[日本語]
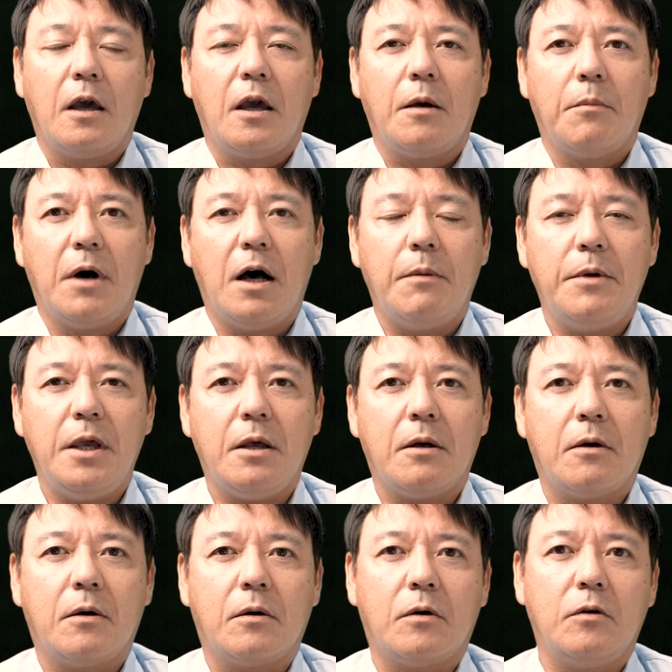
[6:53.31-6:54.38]
Mavic
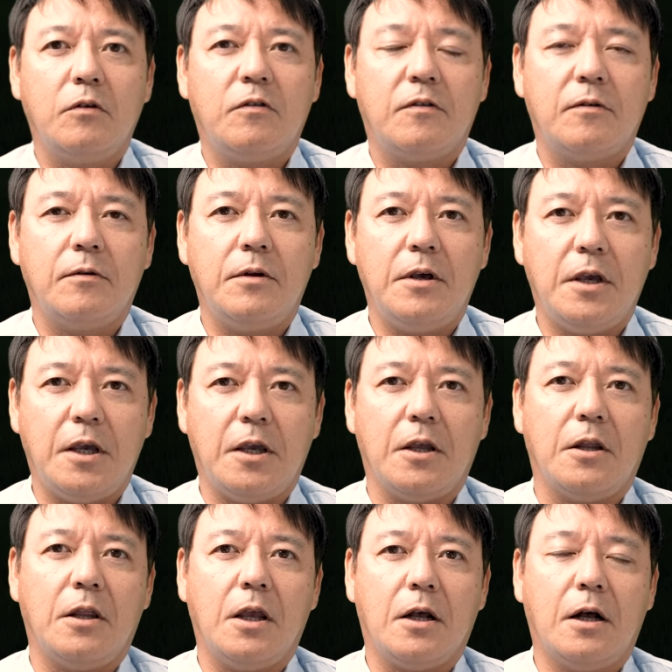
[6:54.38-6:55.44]

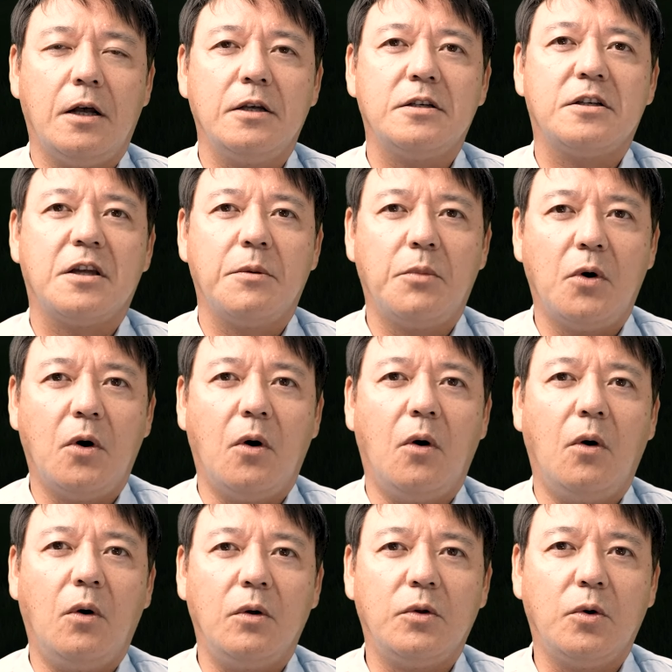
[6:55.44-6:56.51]
3に関しても
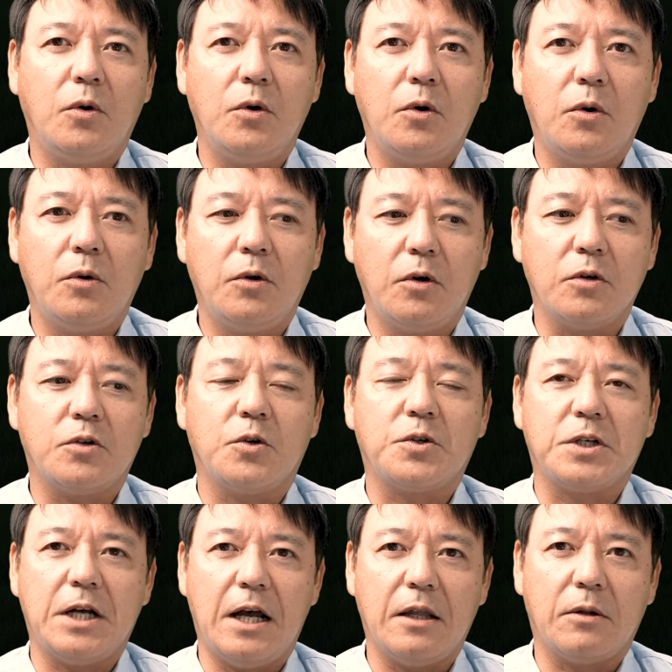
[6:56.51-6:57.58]
同様の処
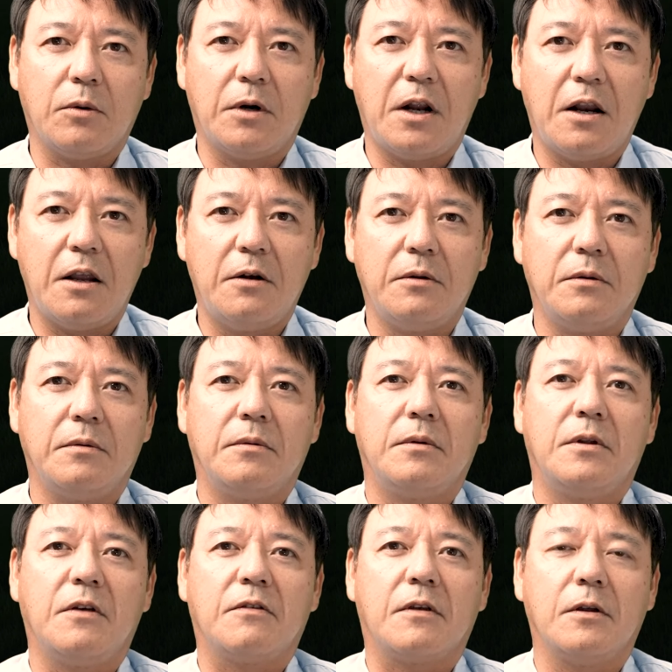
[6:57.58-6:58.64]
置が取られる
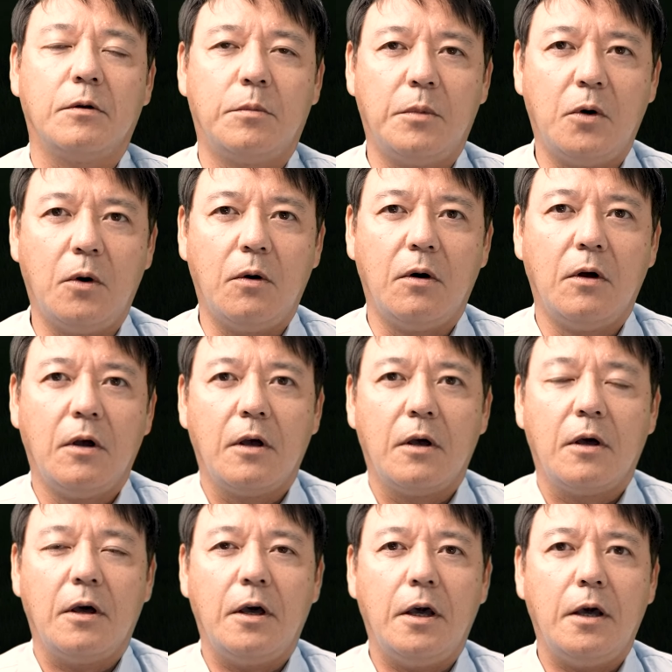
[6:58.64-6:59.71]
んですけども、
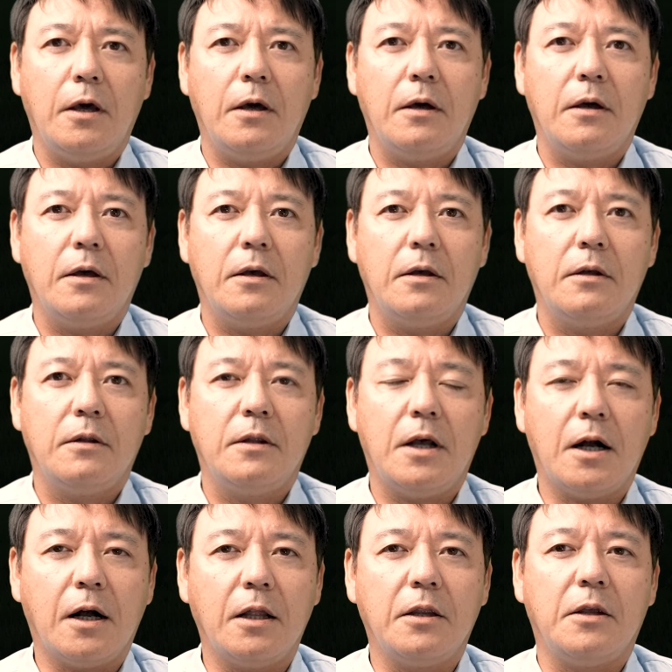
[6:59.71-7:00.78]
えー、
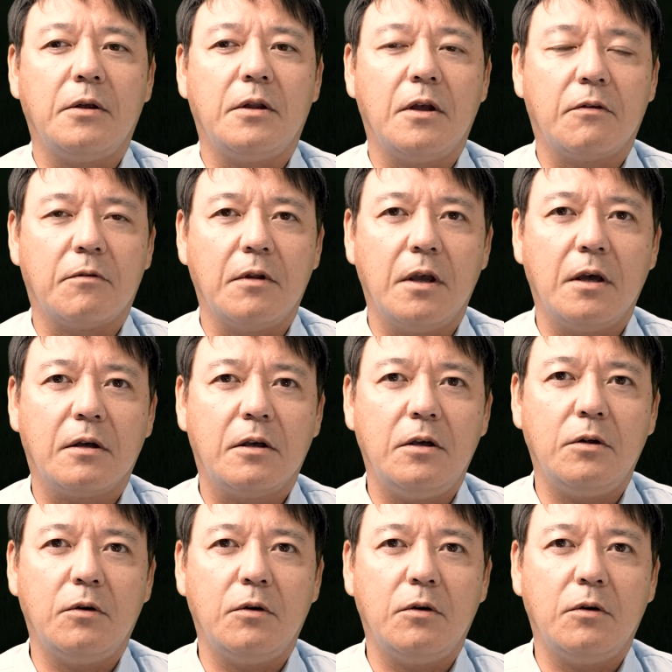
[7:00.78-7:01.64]
中にですね、機